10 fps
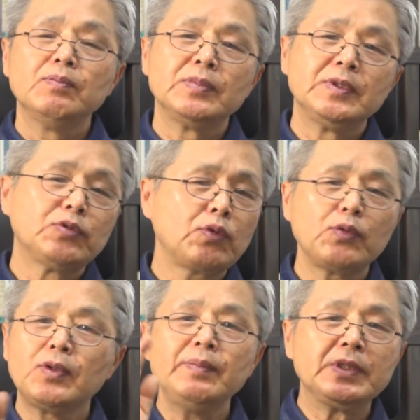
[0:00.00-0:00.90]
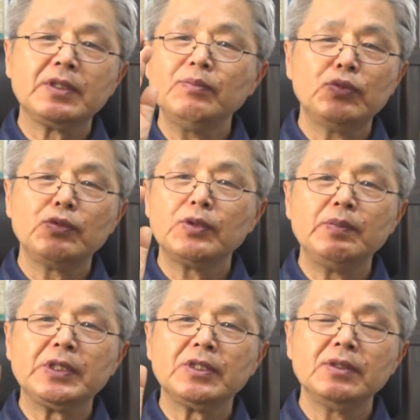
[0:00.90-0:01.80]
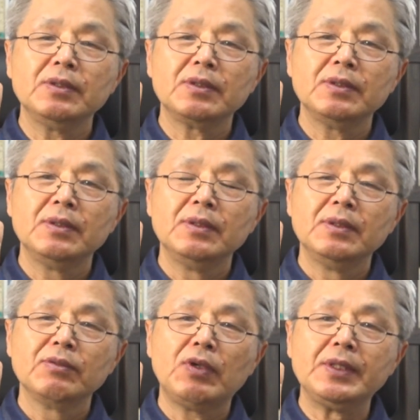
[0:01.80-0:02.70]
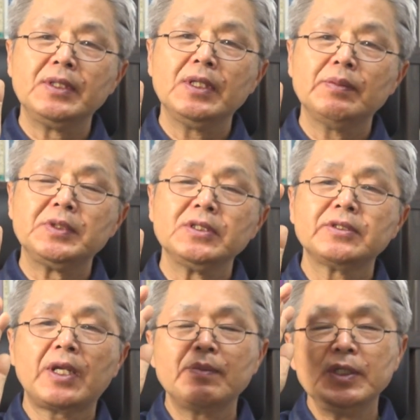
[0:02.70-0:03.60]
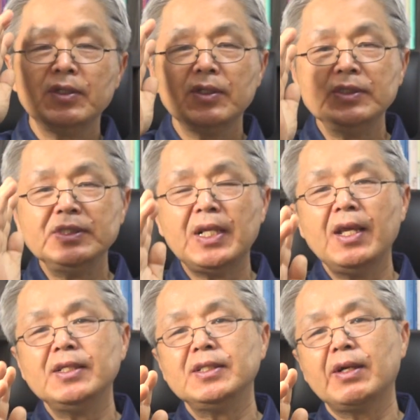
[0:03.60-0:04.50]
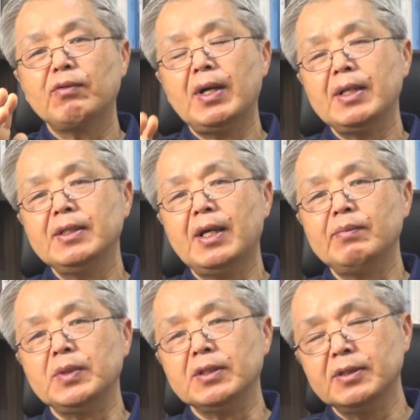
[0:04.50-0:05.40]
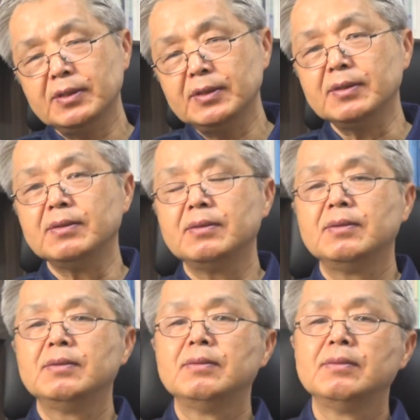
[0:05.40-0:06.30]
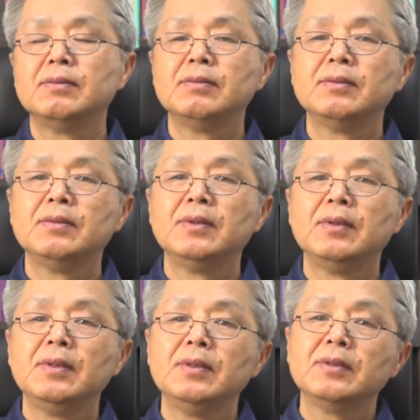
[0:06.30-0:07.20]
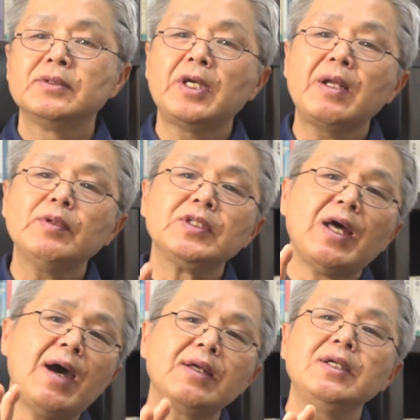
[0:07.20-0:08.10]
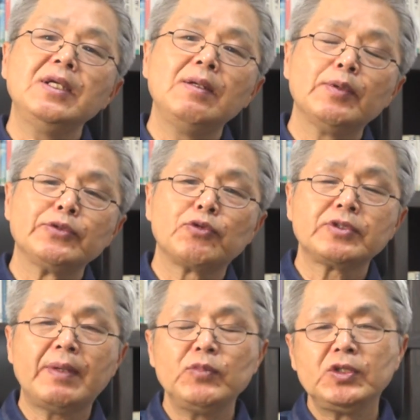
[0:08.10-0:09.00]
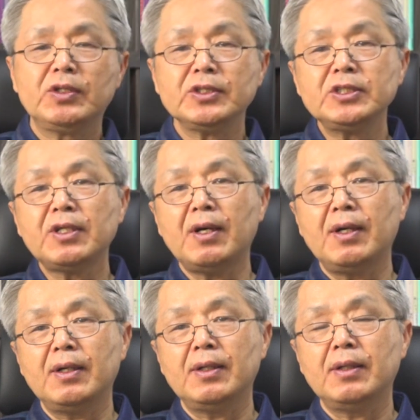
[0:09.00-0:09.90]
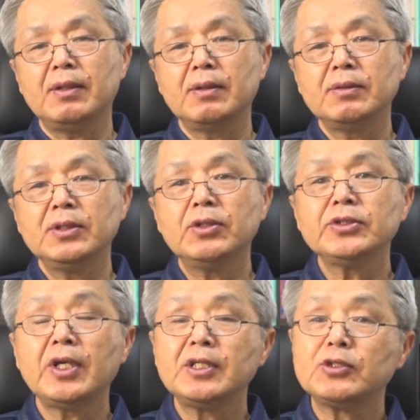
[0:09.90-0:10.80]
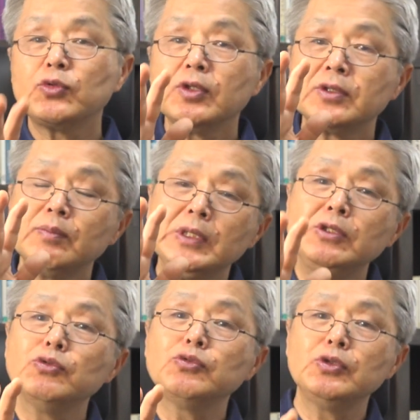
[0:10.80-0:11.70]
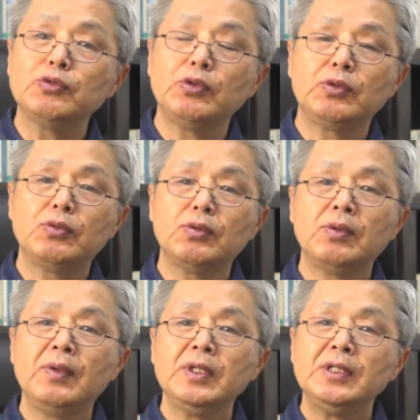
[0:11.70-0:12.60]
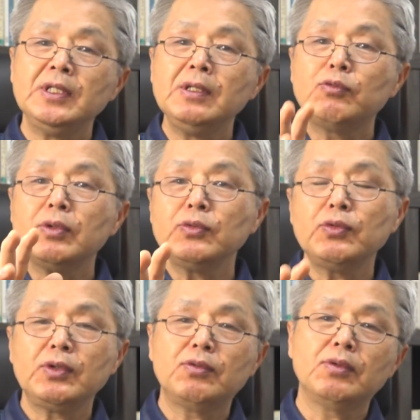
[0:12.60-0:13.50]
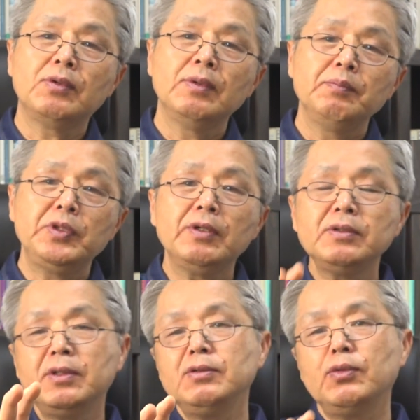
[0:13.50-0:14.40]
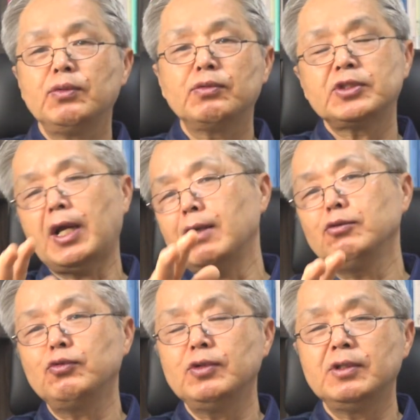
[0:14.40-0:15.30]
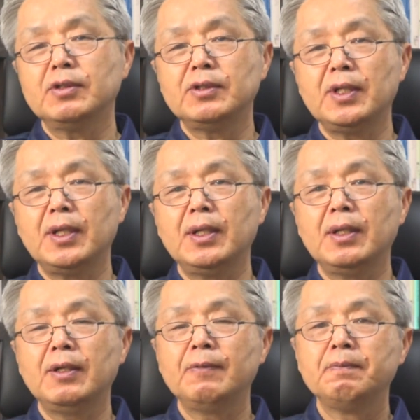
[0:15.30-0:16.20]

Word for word: 기독교를 믿든 불교를 믿든 관계없이 그 사람이 현대인이라고 한다면은 그 사람은 나를 일본으로 삼는 것이다. 이것에 기초해서 민주주의도 있고 인권도 있고 평등도 있고 자유도 있는 건데,